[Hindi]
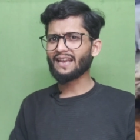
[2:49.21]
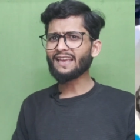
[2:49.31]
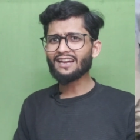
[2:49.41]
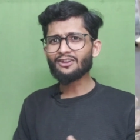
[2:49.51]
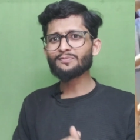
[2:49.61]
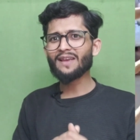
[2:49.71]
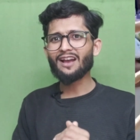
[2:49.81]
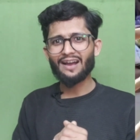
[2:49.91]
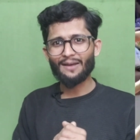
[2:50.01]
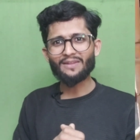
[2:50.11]
ही घर में
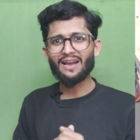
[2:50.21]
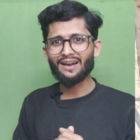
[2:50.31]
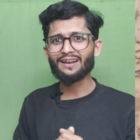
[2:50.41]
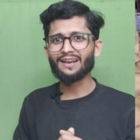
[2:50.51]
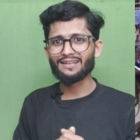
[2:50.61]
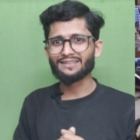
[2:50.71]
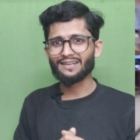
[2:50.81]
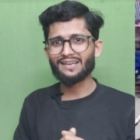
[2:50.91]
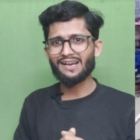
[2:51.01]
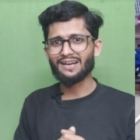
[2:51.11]
अपना हक रखा था क्या